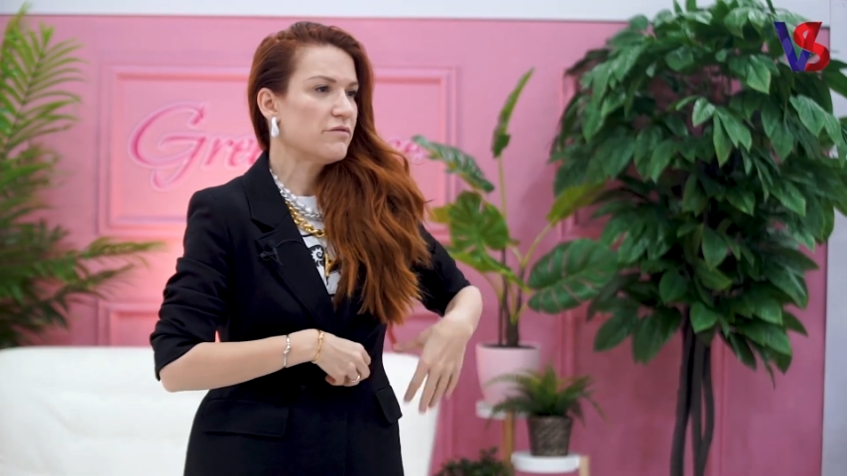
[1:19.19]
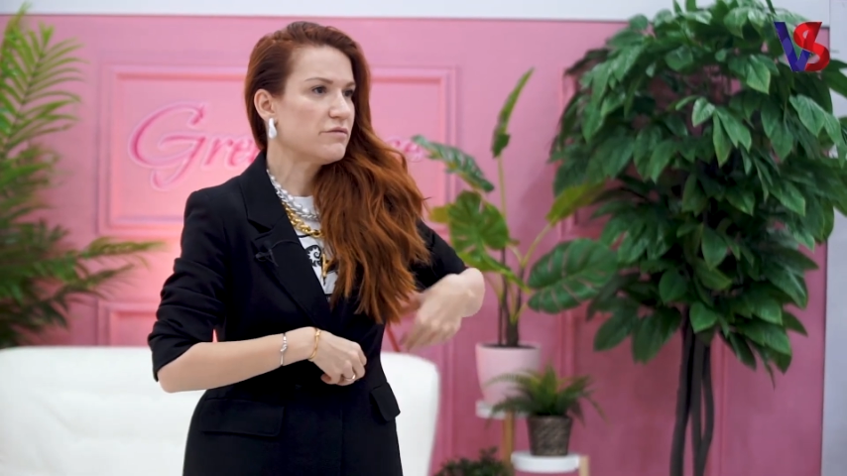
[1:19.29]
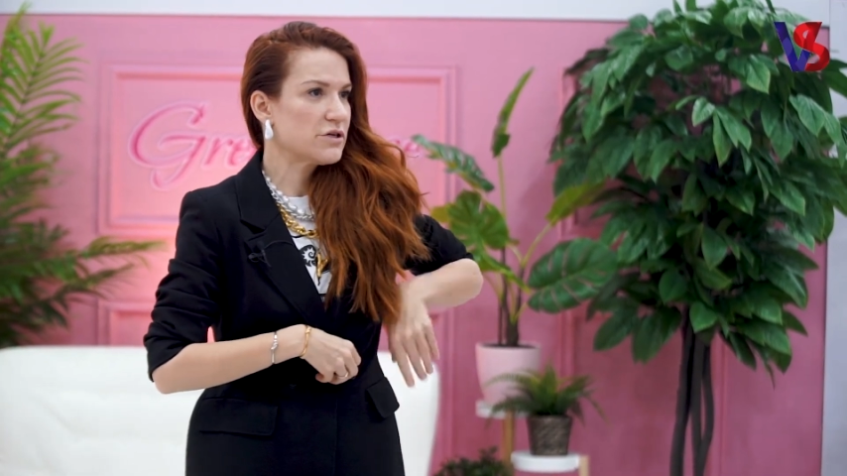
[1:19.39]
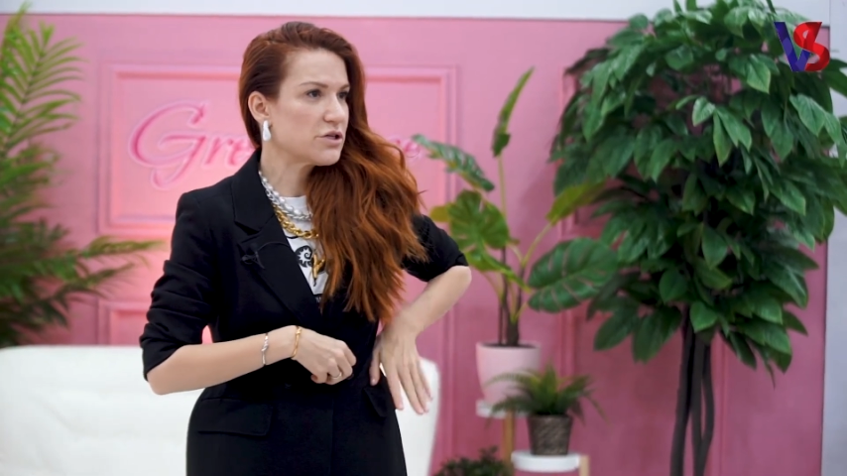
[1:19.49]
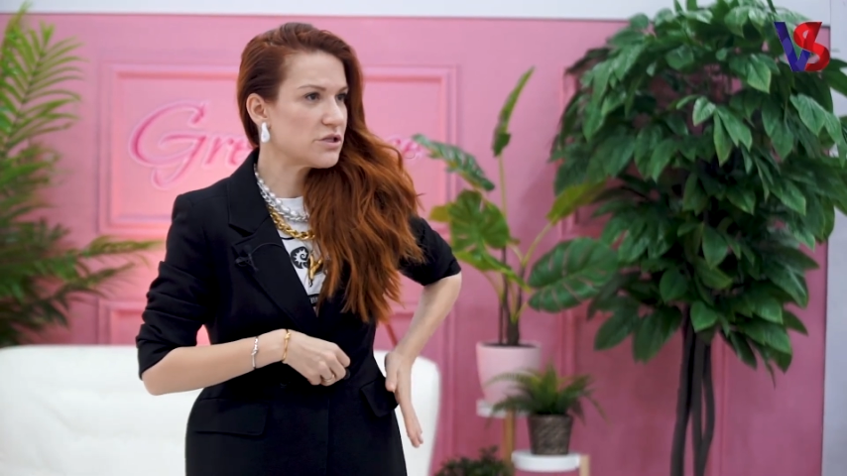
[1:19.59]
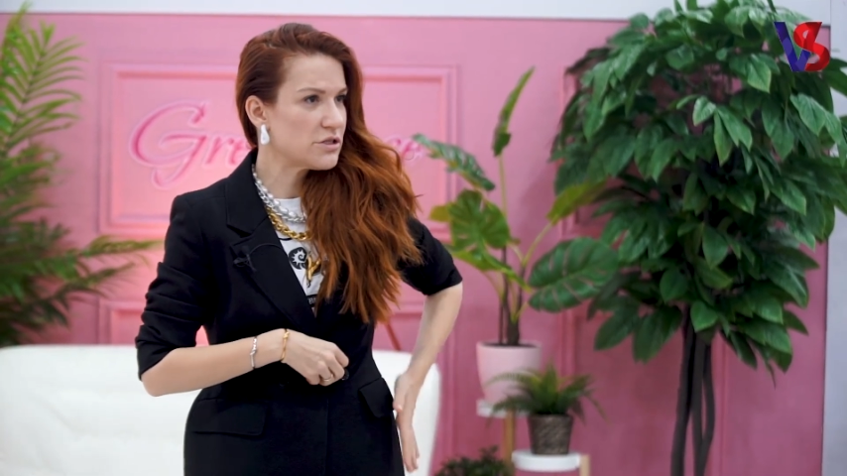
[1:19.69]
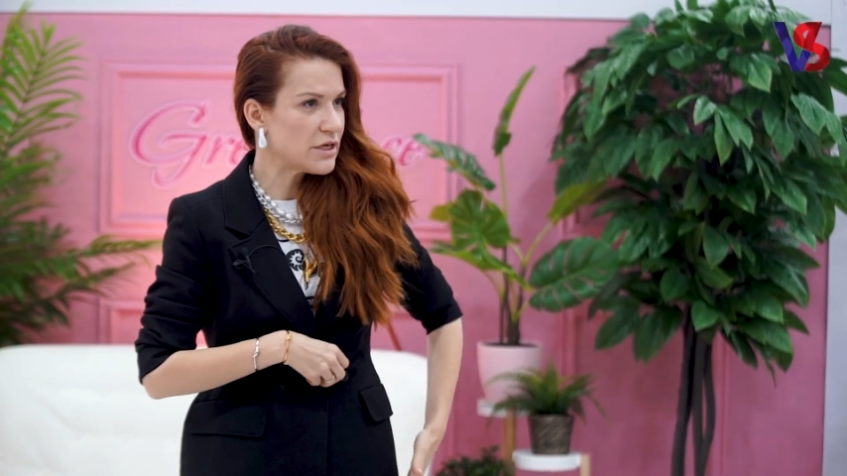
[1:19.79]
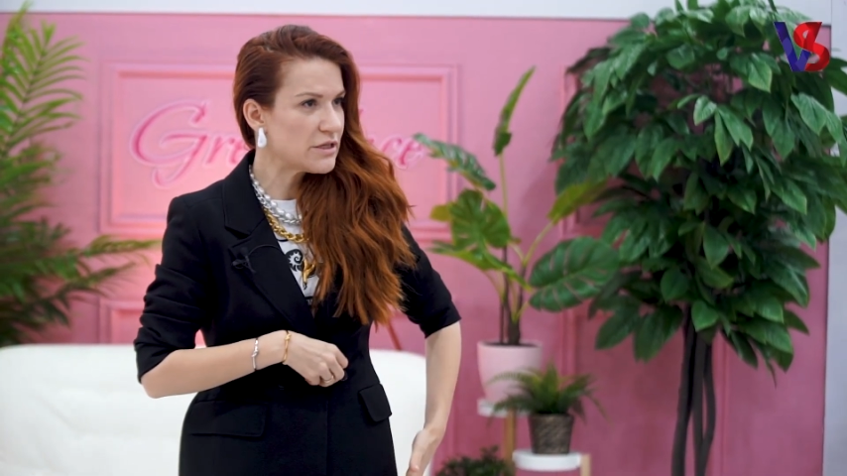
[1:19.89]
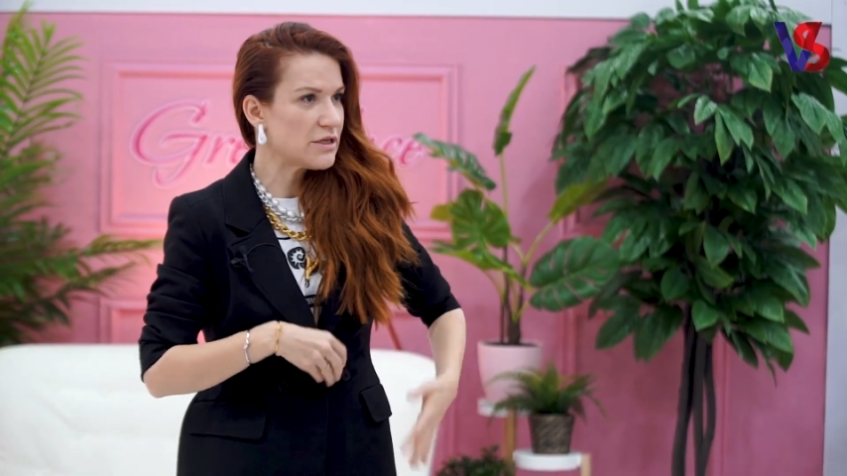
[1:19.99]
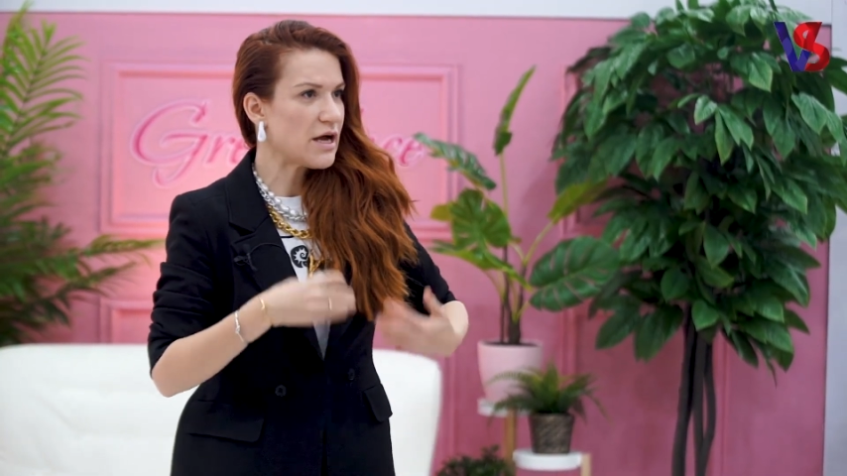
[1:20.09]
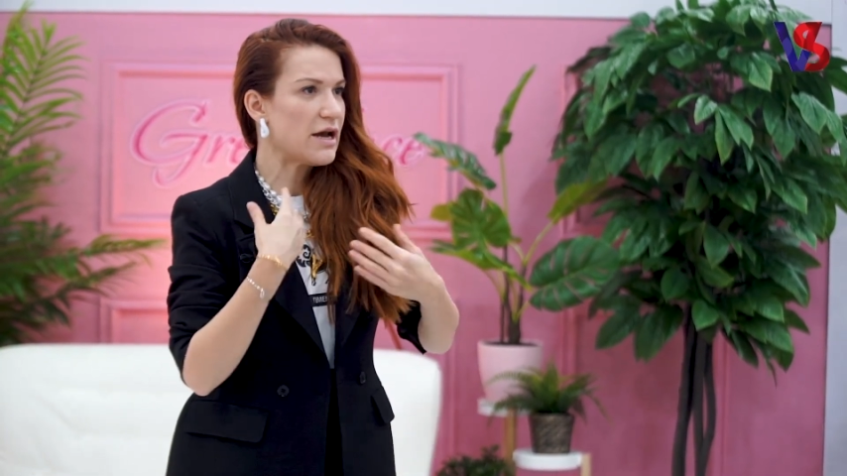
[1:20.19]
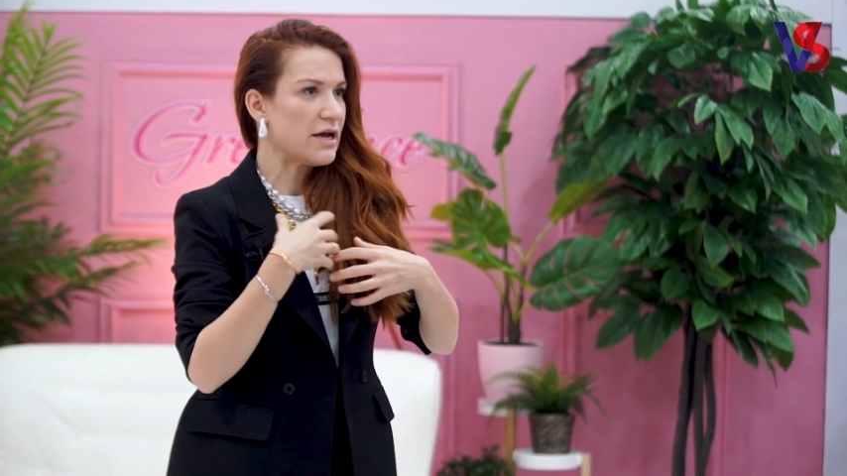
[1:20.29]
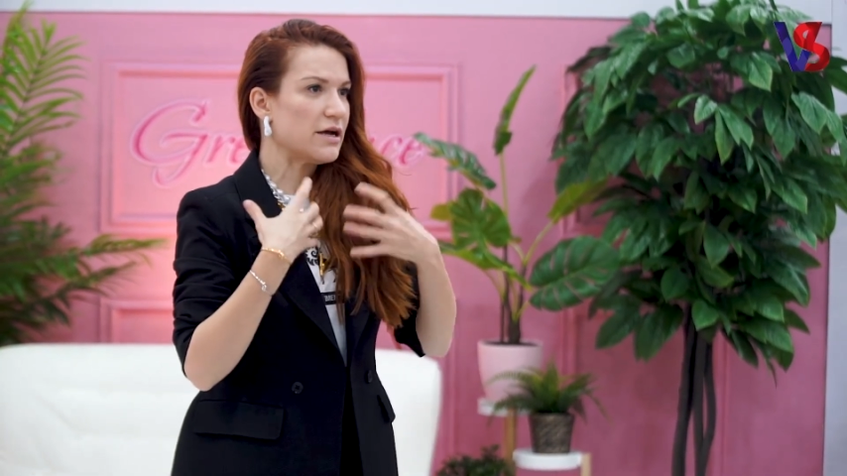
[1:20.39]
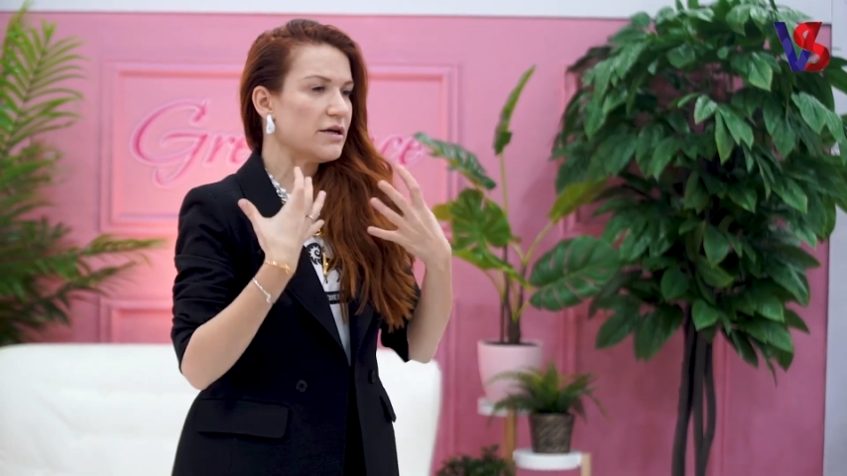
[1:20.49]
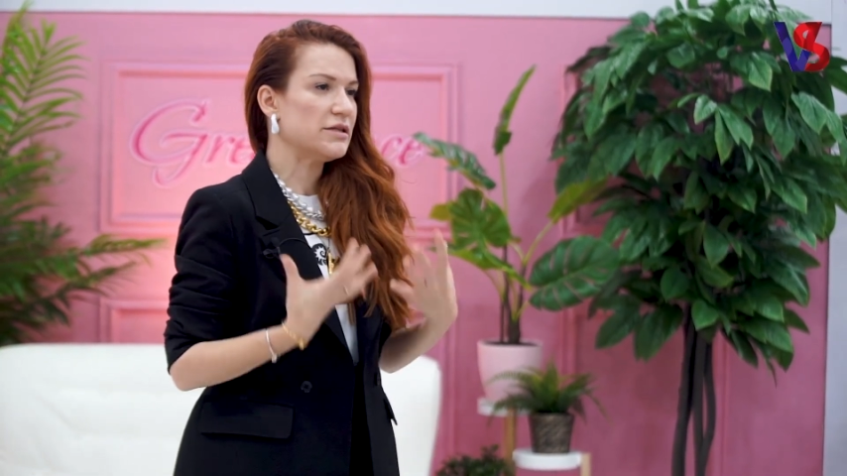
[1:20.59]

выраженная талия,